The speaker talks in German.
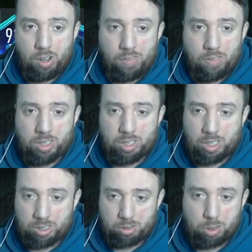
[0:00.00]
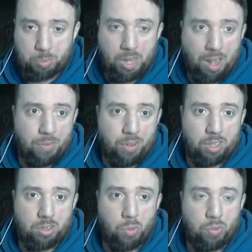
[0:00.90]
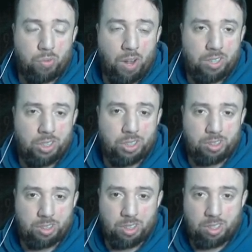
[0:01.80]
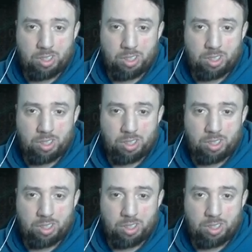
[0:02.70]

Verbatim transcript: was an diesem Spiel einfach nur falsch ist,